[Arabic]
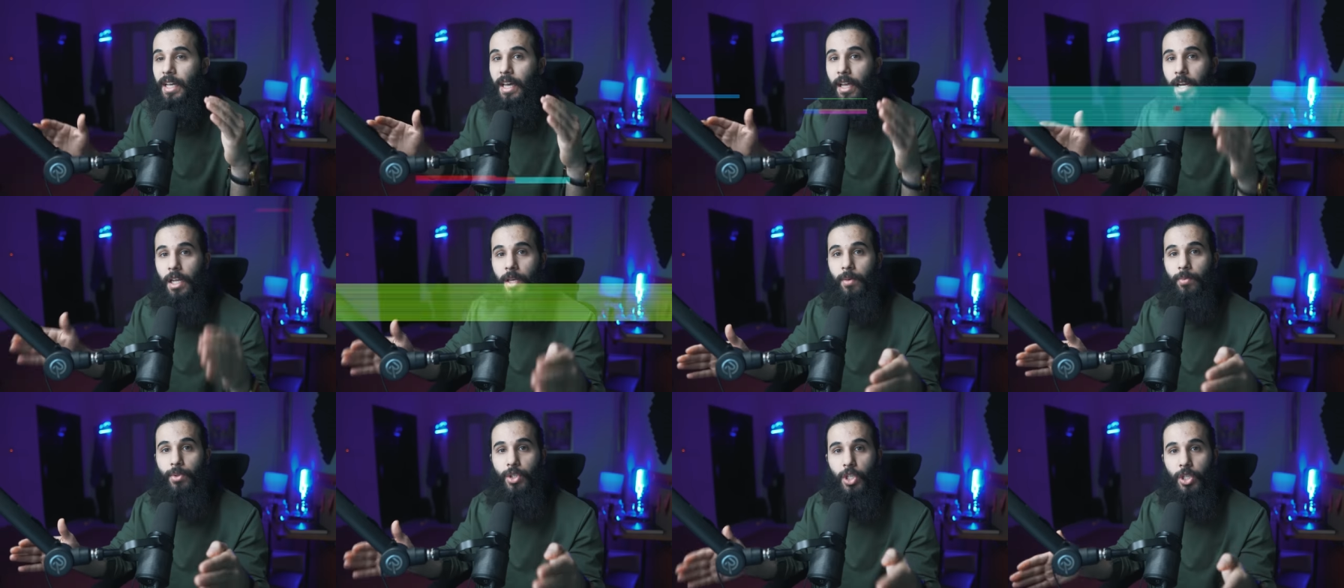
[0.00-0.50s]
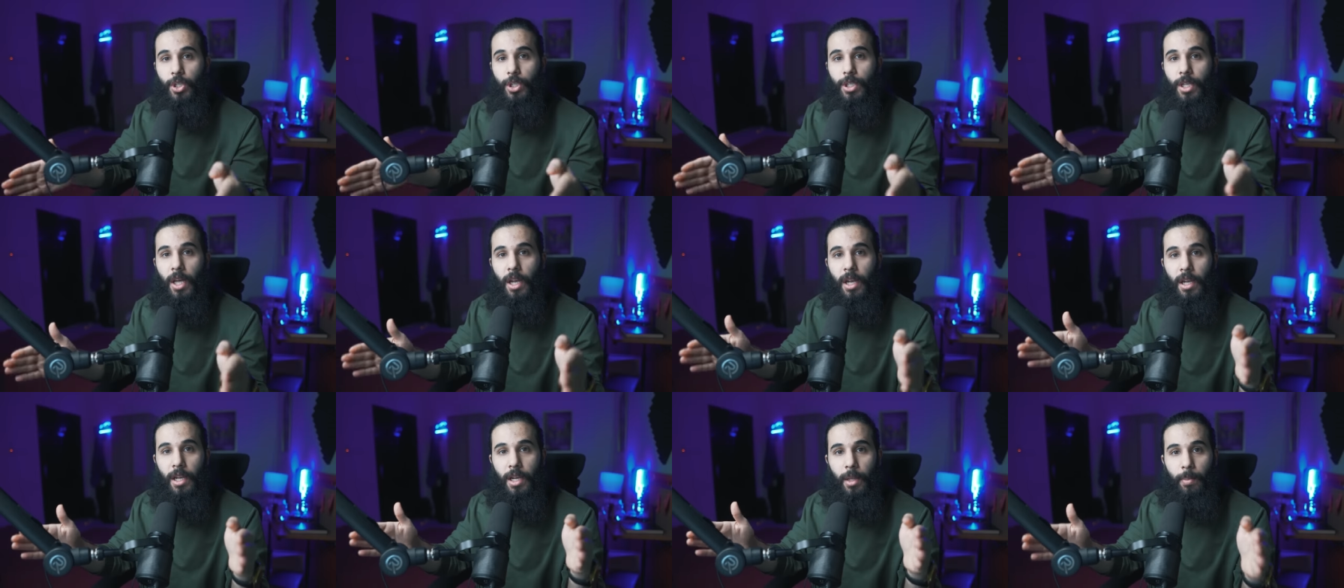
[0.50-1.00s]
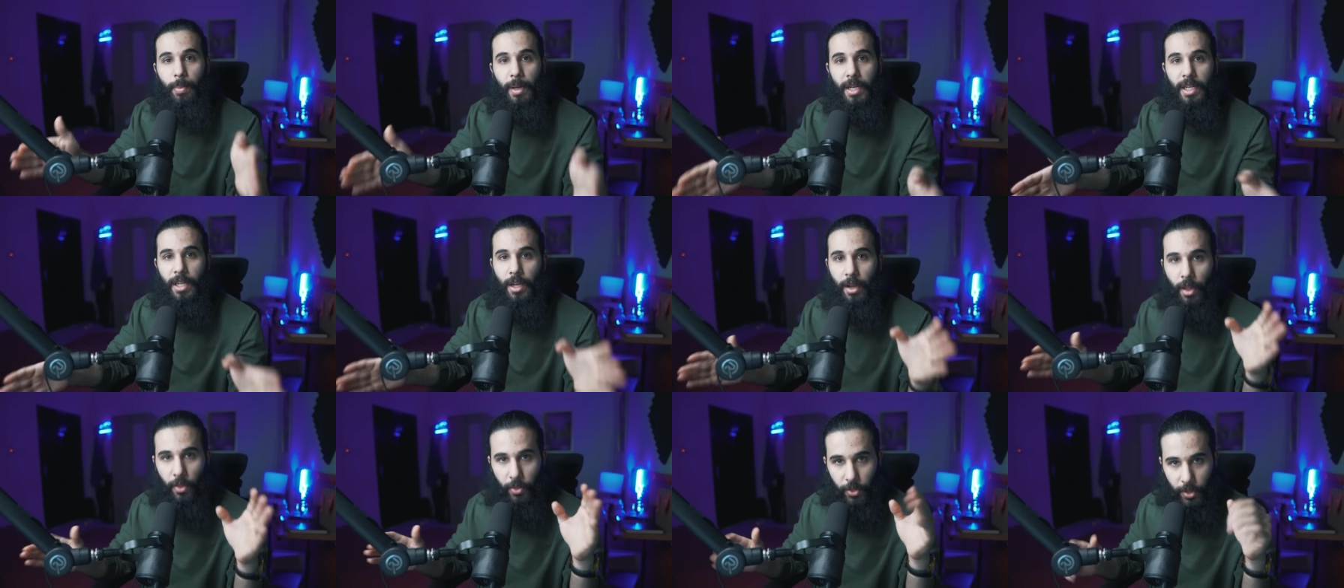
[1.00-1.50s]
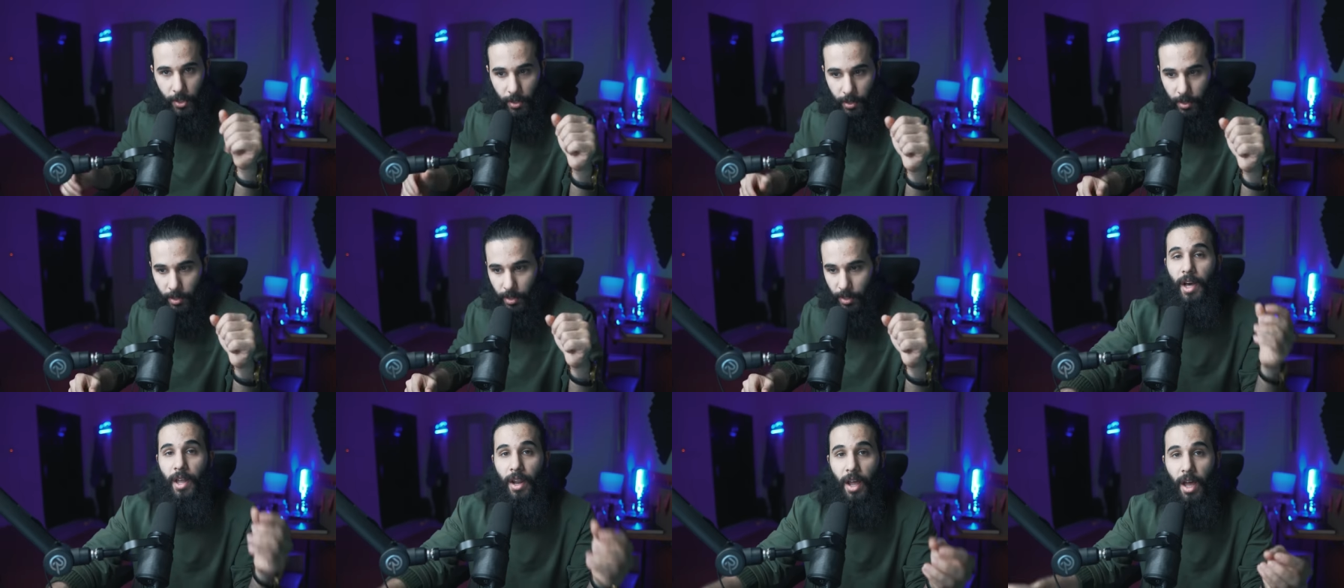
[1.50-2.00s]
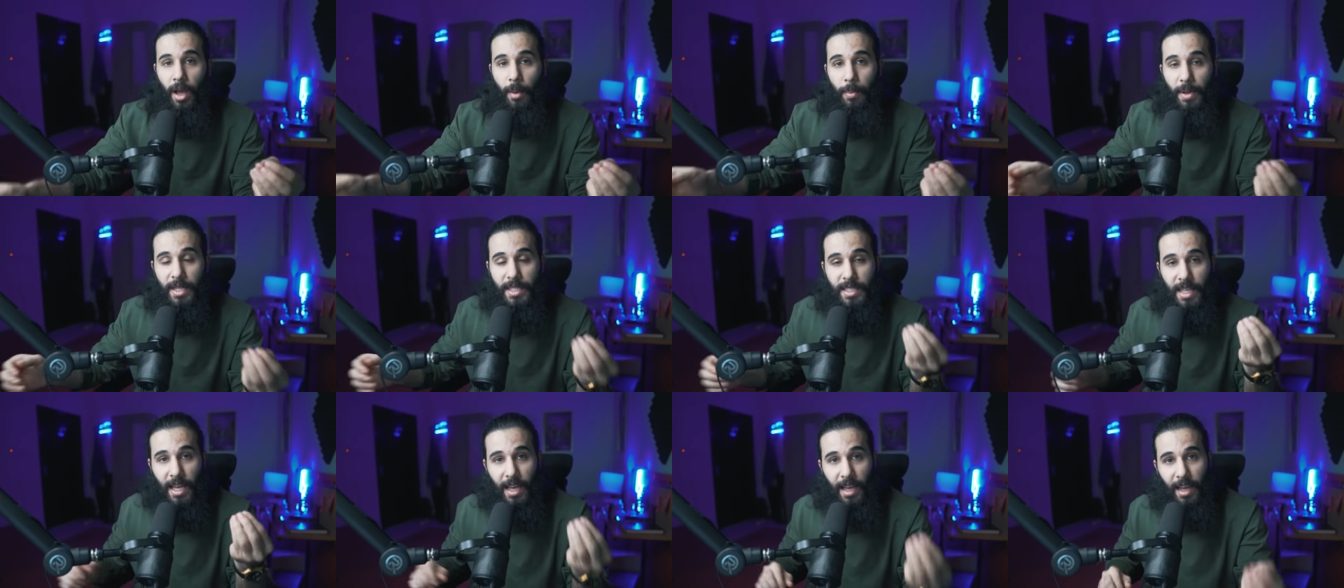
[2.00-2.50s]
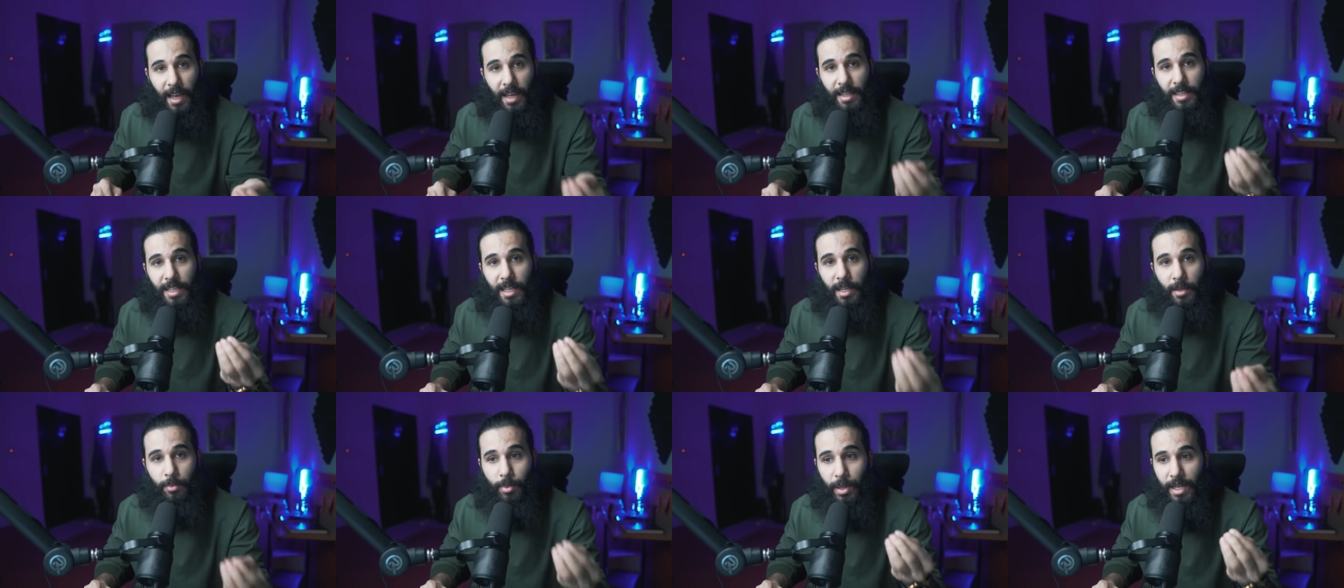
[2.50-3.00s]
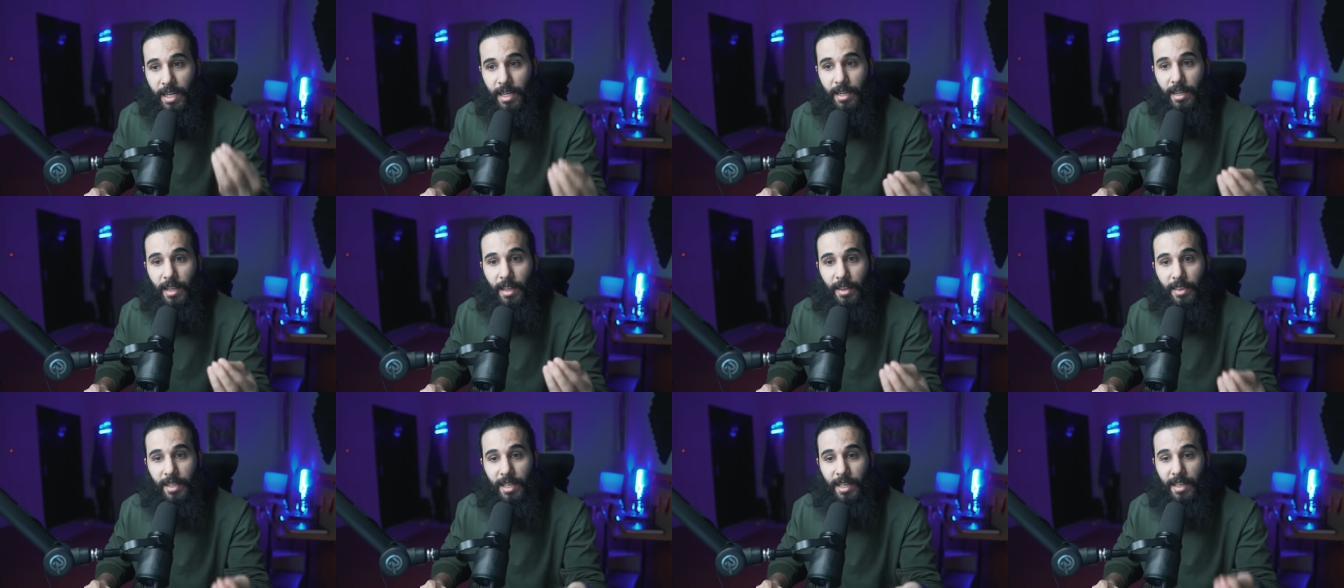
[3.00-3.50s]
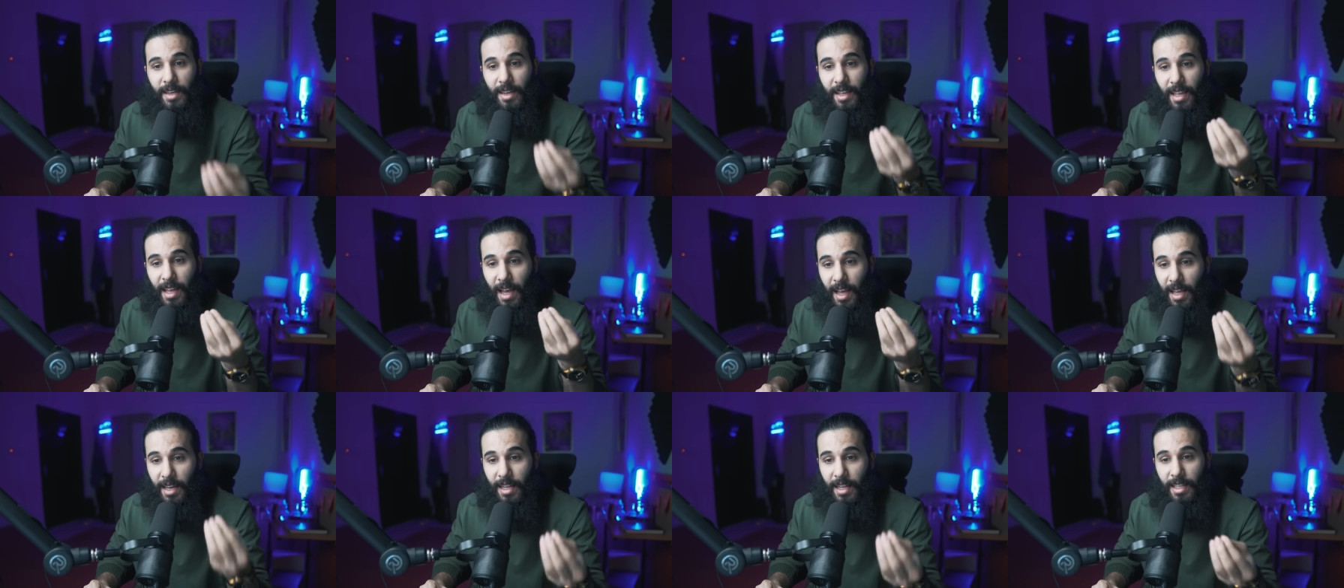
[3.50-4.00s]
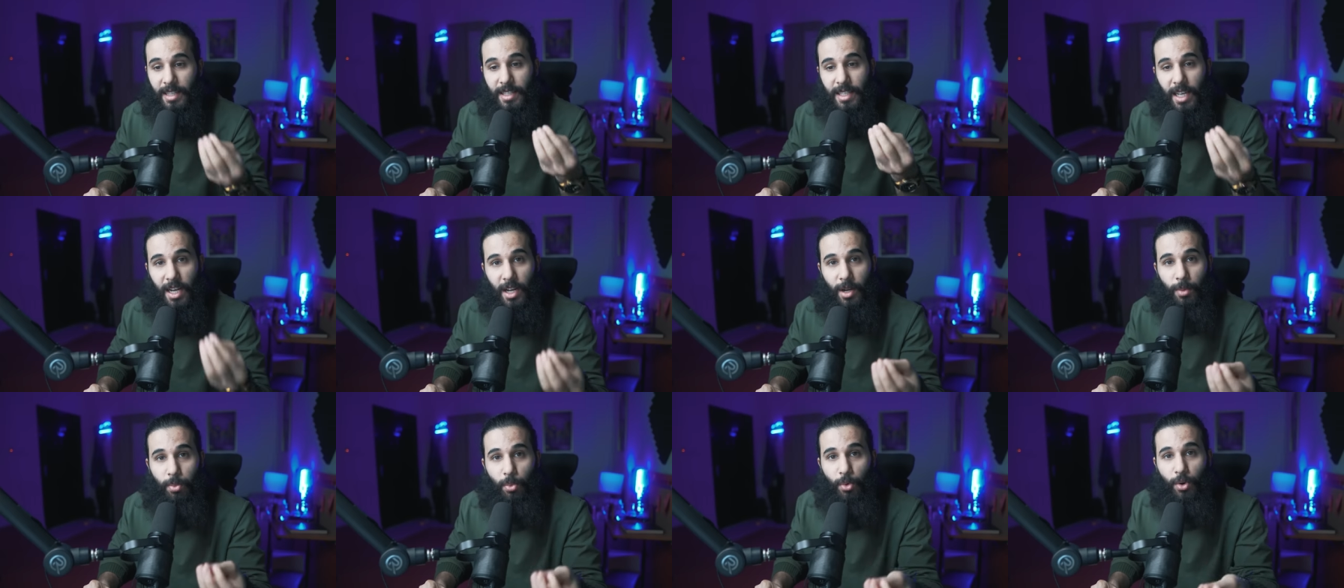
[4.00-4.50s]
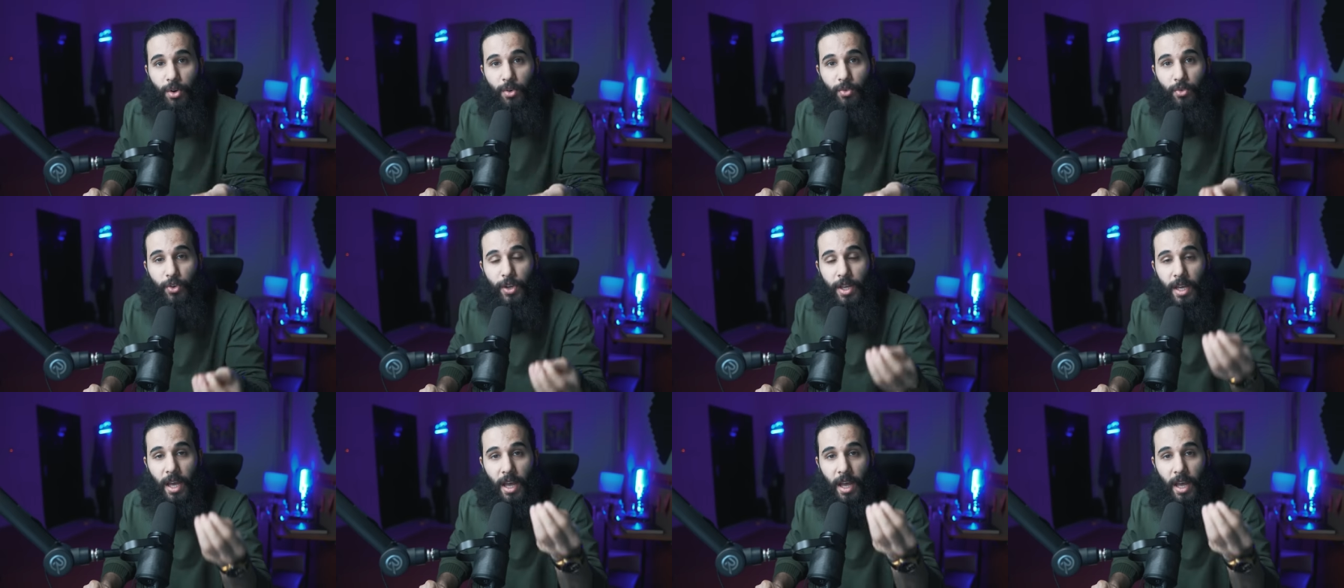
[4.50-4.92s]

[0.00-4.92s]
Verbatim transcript: قريب جدا لبني النظير وقرابته هذه لبني النظير كانت تكمن في